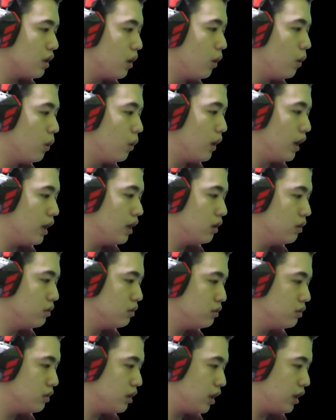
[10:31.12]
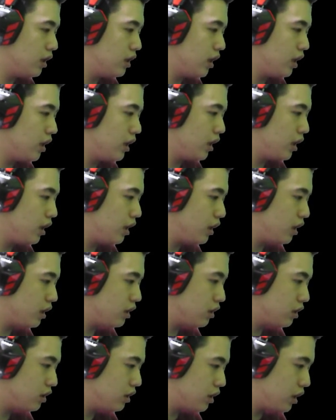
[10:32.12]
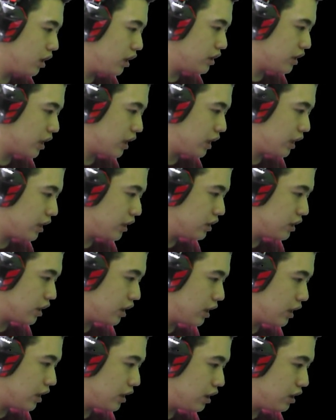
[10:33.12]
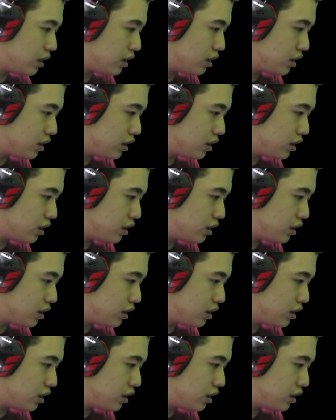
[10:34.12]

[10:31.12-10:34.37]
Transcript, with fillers: Oh, hello. Hey, hey, hey, hey, hey. Hey, jangan lari, jangan lari.